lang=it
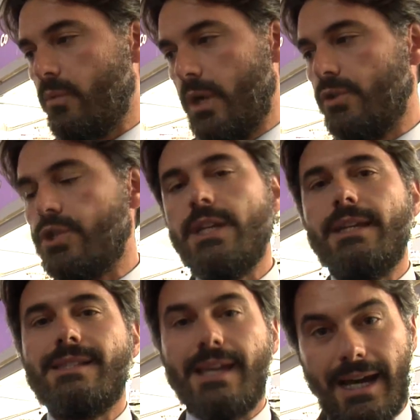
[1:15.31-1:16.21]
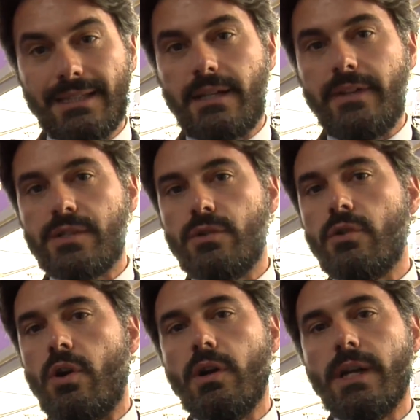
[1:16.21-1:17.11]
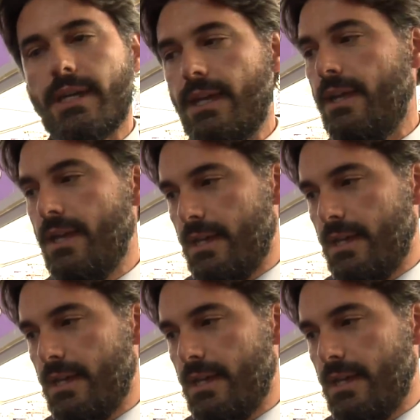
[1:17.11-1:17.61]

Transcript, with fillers: quello cinese cinese attraverso Hong Kong che